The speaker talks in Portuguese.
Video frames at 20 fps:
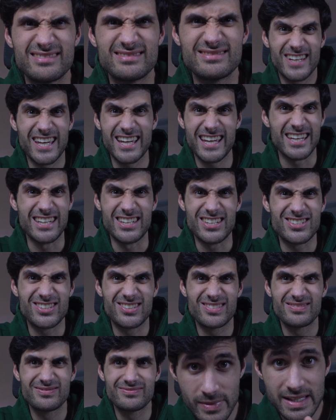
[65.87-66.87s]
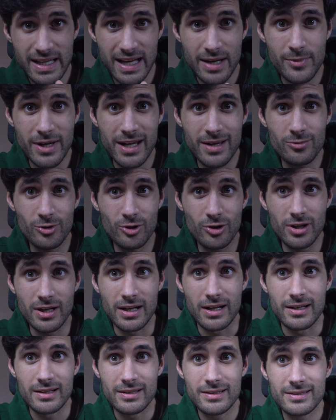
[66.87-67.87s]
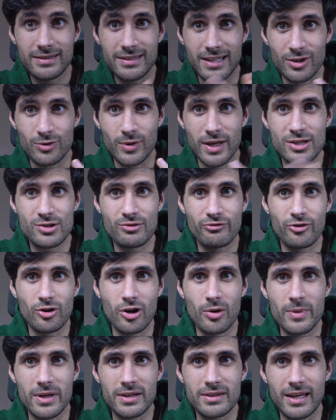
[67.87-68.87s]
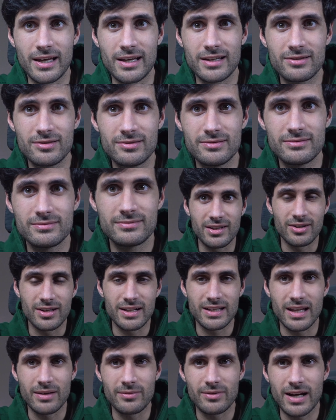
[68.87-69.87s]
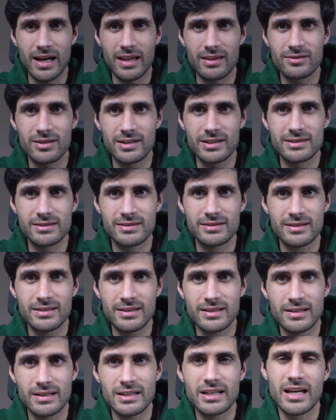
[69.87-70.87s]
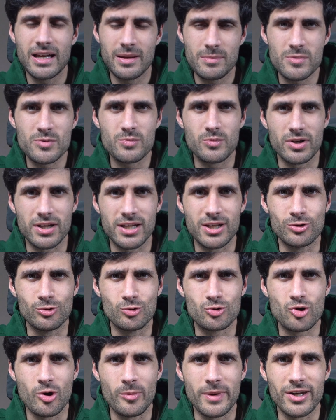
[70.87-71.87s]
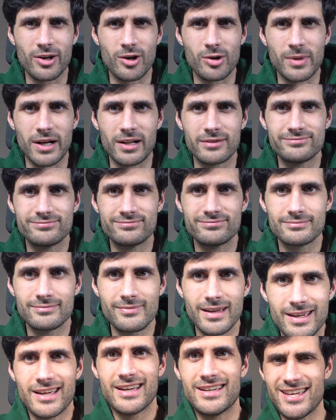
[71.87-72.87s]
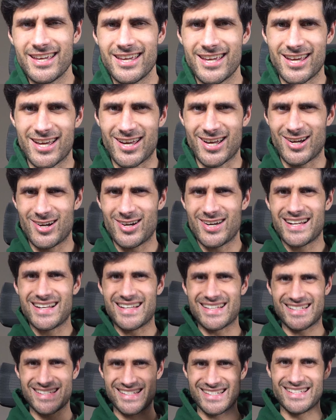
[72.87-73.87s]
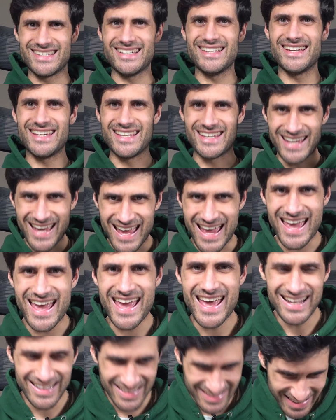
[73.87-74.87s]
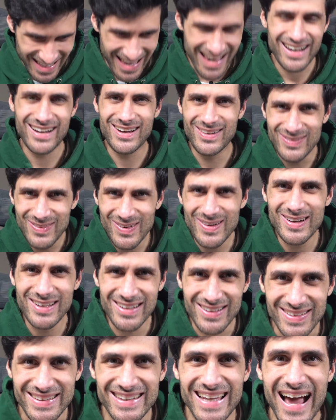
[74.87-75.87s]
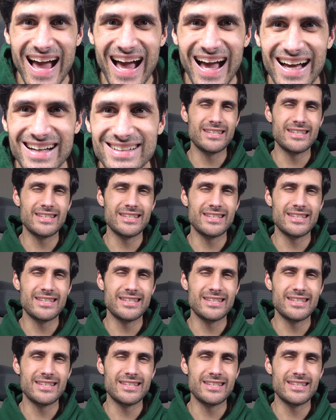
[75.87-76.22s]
O que é que é isto? Mas a câmera é boa! Tanto é que se eu for aumentando, agora está um bocado coisa, vamos pôr aqui a luz como é normal, e agora sim, hein? Tá com ou não tá?